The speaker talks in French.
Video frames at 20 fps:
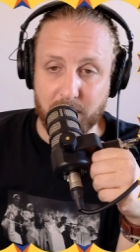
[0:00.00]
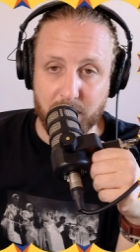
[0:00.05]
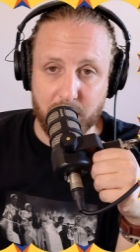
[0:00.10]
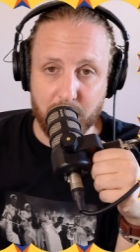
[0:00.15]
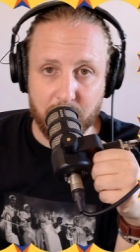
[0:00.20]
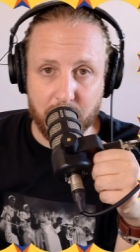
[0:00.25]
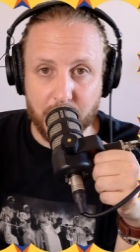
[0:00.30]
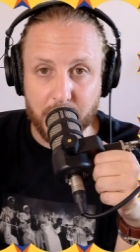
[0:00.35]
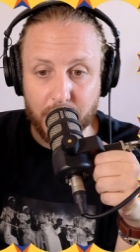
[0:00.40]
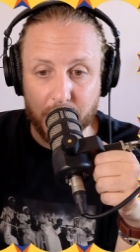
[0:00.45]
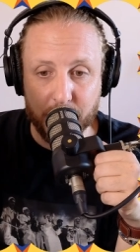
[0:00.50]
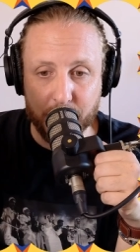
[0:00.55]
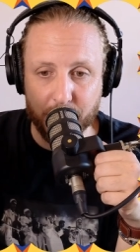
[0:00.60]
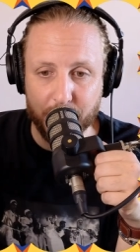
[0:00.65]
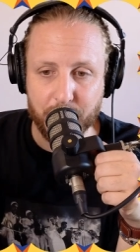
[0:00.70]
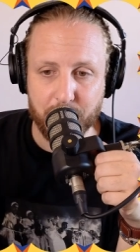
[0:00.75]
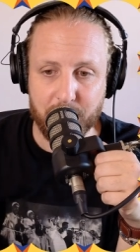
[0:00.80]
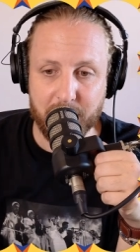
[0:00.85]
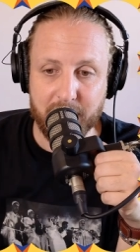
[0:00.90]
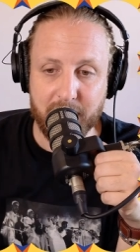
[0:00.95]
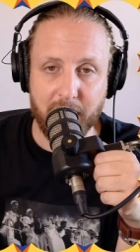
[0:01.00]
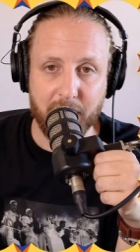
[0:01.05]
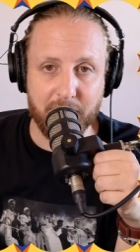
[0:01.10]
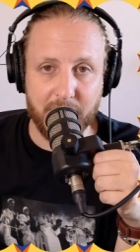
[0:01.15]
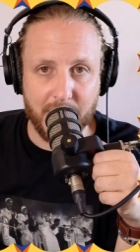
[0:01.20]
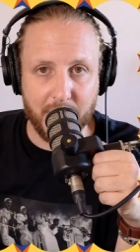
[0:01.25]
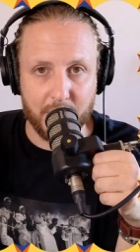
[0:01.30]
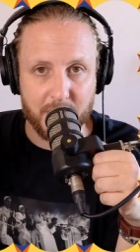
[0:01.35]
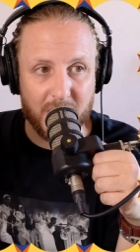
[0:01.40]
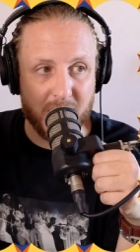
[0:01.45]
2, je m'en suis
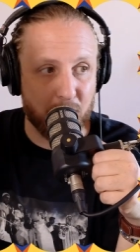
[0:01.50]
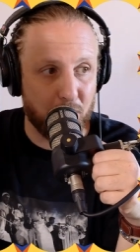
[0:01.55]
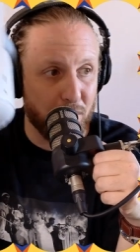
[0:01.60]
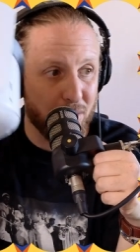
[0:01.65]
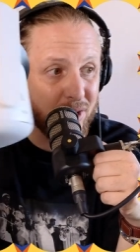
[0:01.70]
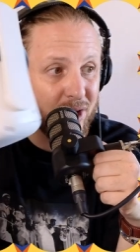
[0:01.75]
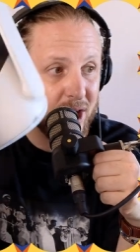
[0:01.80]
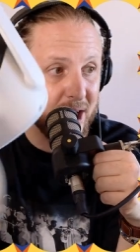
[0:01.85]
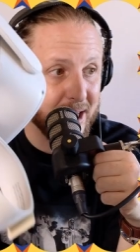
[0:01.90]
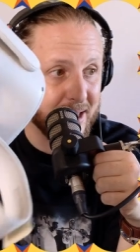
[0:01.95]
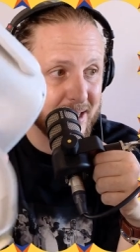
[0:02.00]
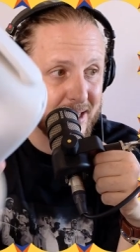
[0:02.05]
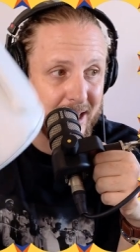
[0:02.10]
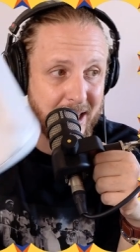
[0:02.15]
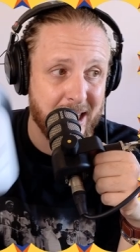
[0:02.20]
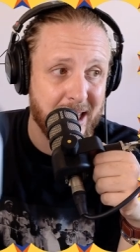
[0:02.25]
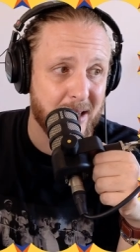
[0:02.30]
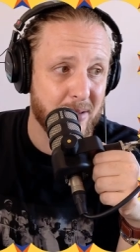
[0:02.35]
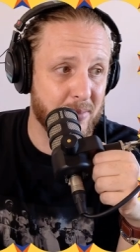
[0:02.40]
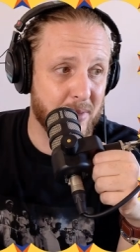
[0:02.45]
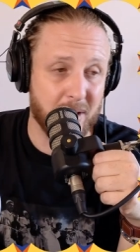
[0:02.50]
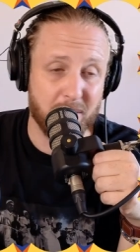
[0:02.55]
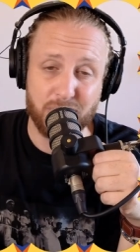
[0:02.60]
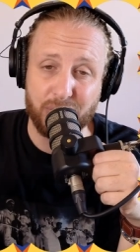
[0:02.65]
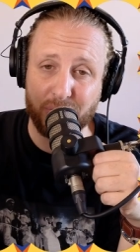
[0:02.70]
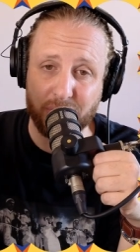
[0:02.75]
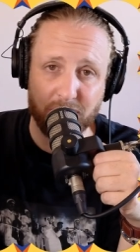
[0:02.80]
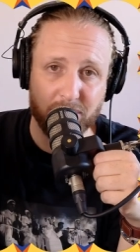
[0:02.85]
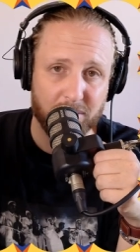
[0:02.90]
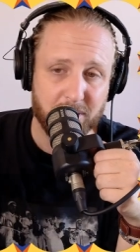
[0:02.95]
servi un petit peu, j'ai essayé, mais
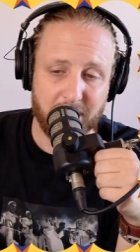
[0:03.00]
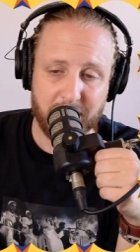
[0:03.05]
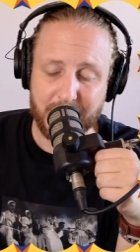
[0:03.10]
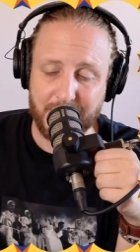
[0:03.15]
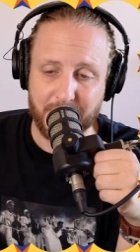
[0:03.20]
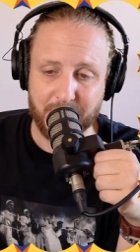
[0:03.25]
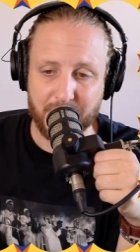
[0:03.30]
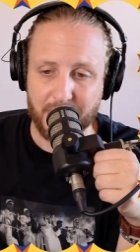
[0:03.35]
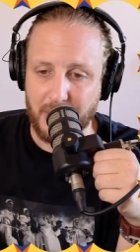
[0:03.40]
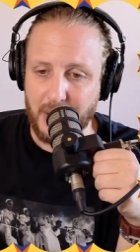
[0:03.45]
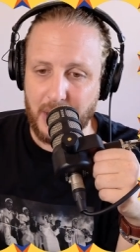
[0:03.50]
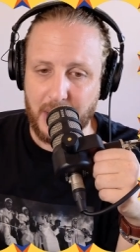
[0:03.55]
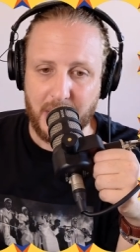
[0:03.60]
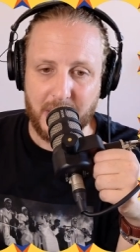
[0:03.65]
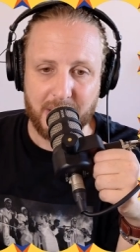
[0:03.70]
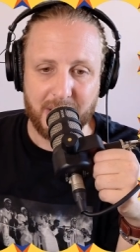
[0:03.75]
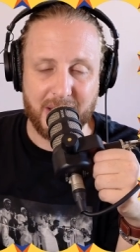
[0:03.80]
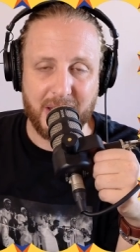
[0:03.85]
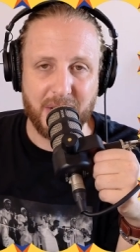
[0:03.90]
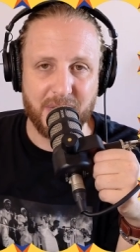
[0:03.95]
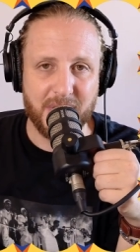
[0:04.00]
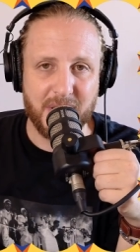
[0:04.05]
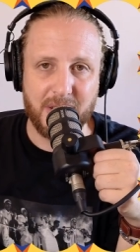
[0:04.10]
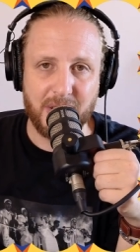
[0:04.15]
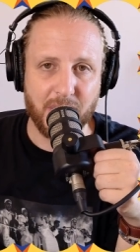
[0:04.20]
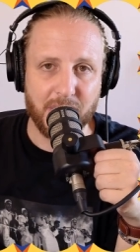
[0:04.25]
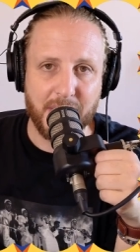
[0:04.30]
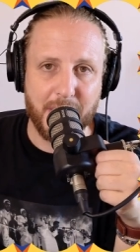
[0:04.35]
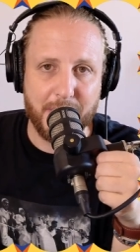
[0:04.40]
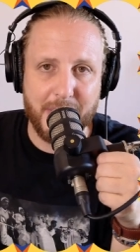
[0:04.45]
très vite,
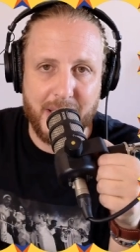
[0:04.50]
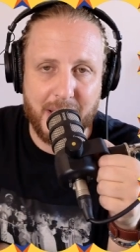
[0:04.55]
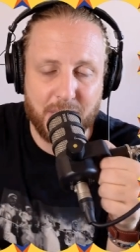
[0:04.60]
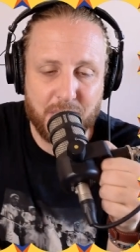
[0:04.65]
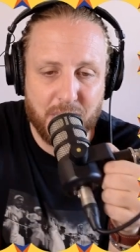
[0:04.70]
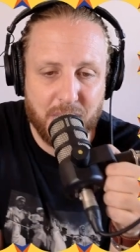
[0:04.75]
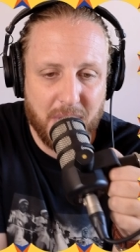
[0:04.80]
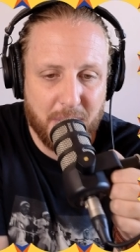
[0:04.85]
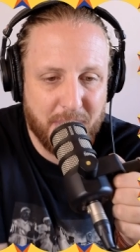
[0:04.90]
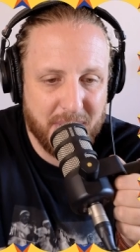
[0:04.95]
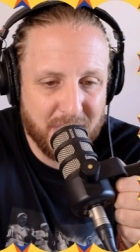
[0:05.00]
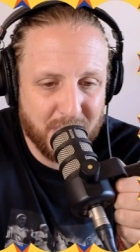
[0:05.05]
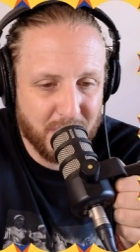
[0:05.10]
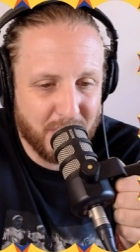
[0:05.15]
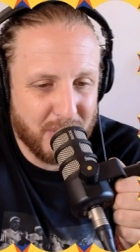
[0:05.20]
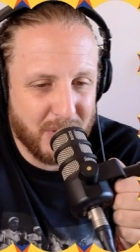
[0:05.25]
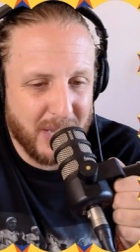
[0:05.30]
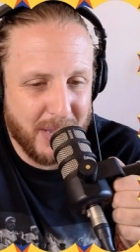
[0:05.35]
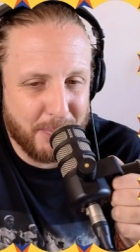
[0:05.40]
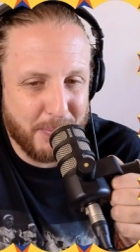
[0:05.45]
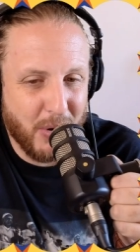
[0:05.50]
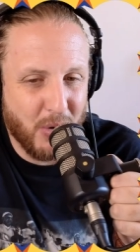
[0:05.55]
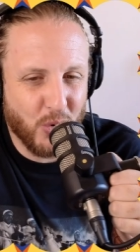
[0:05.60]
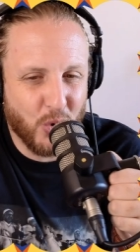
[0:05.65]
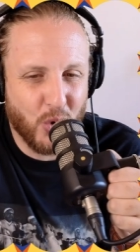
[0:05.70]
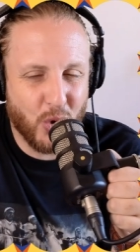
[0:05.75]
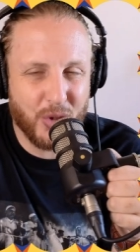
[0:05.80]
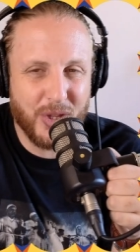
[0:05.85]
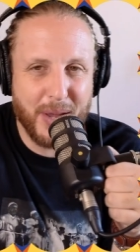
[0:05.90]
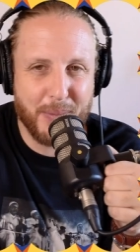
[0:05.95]
t'en as marre, tu vois, parce que tu n'y a pas
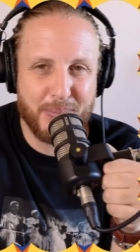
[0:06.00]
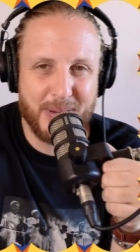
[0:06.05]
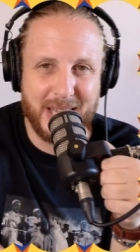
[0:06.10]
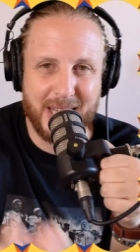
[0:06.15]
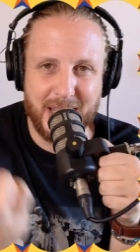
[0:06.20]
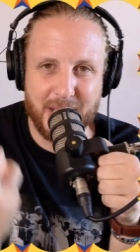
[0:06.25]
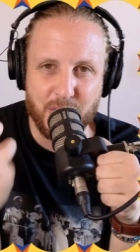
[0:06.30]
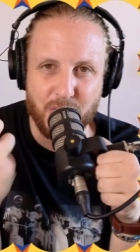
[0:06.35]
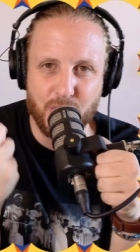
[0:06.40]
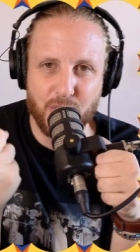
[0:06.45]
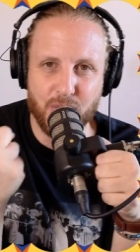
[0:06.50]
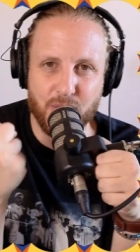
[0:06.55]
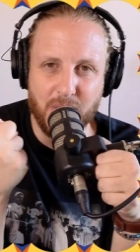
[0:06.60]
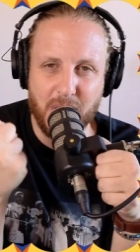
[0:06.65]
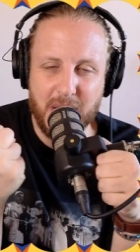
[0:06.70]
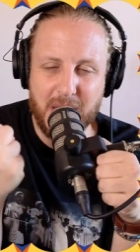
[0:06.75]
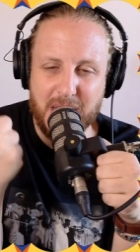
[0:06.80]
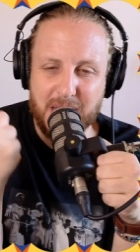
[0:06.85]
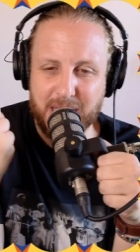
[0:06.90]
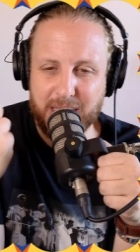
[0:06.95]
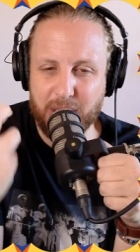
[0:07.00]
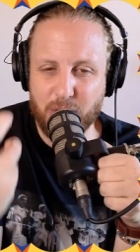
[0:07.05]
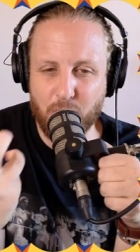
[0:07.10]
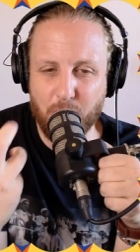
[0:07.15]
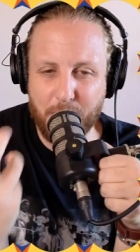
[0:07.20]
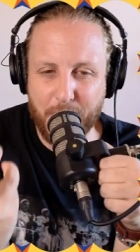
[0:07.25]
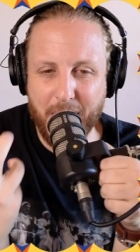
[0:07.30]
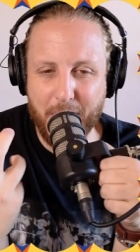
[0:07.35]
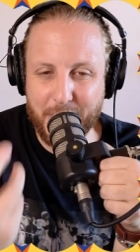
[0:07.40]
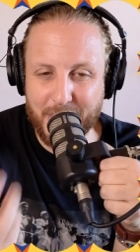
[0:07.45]
encore d'application qui te
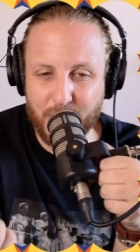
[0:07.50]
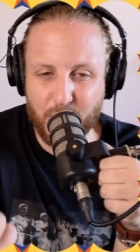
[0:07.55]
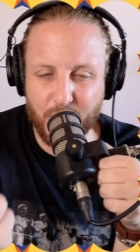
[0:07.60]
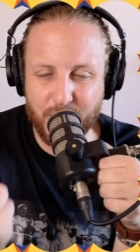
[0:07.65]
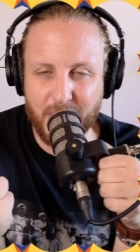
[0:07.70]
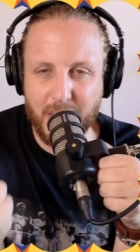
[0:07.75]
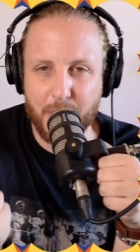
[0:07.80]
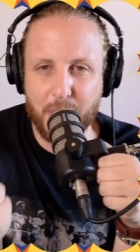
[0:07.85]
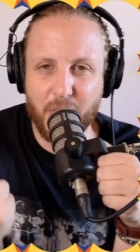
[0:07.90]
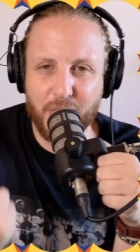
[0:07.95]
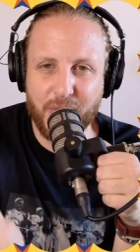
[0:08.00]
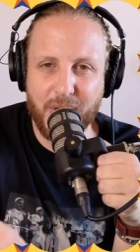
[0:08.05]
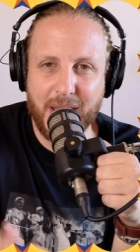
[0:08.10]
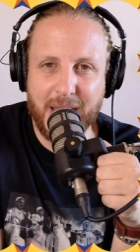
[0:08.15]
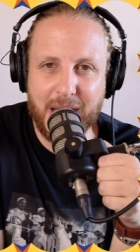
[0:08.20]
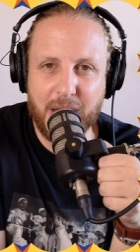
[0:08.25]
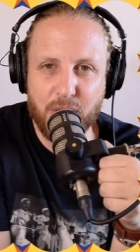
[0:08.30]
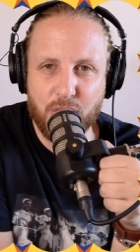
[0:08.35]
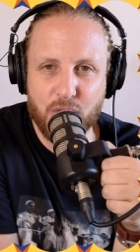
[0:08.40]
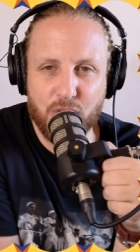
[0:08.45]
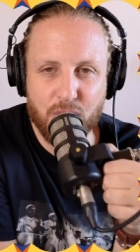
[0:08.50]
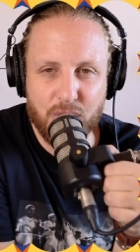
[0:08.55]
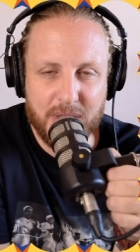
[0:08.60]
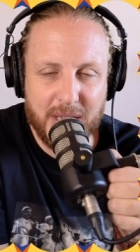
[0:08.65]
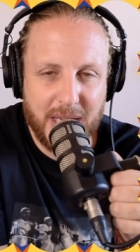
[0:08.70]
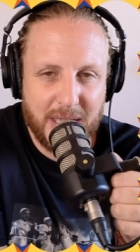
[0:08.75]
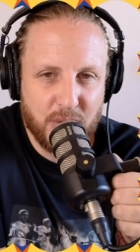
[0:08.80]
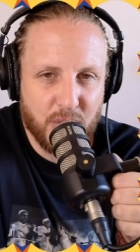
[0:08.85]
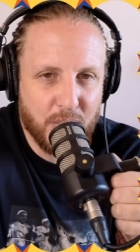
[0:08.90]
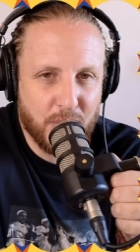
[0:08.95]
permette de vraiment faire quelque chose
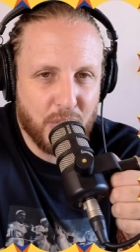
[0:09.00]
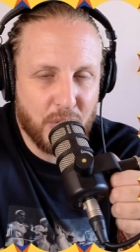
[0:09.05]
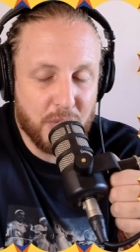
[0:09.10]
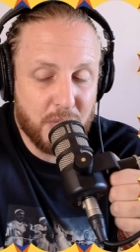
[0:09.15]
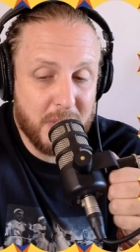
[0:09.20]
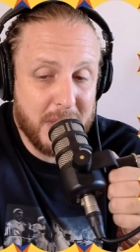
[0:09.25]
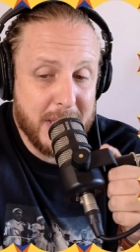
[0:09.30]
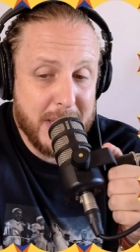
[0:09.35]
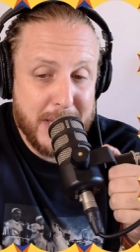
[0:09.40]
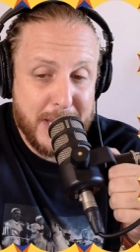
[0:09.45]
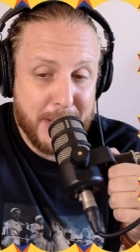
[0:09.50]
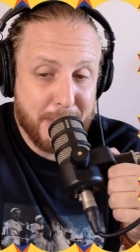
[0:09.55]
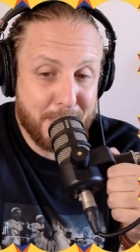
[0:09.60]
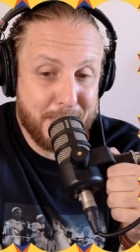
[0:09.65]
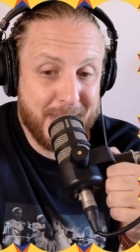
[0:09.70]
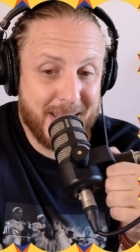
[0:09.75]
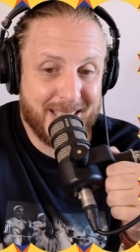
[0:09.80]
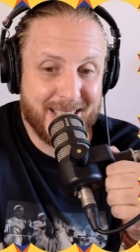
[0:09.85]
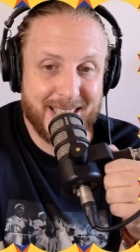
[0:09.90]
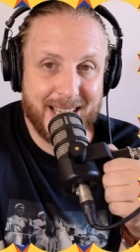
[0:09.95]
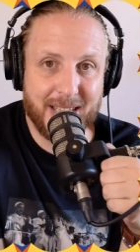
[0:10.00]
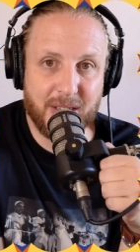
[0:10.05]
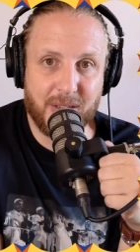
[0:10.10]
avec ce produit. Mais ça,